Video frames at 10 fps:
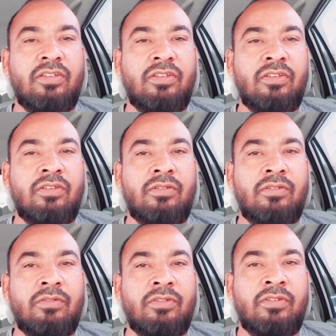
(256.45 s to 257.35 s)
আপনার
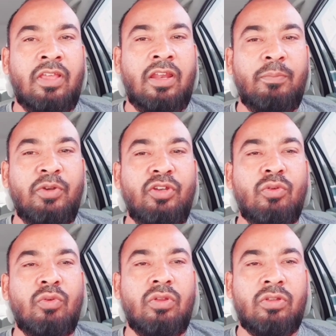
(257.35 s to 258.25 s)
যে কোনো প্রকারে
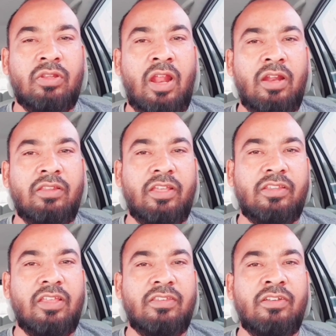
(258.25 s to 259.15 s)

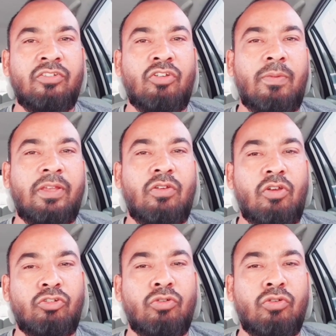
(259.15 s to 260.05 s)
দুবাইতে আসা
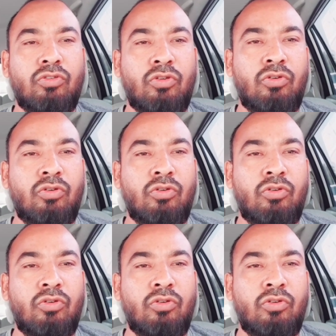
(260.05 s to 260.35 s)
লাগবে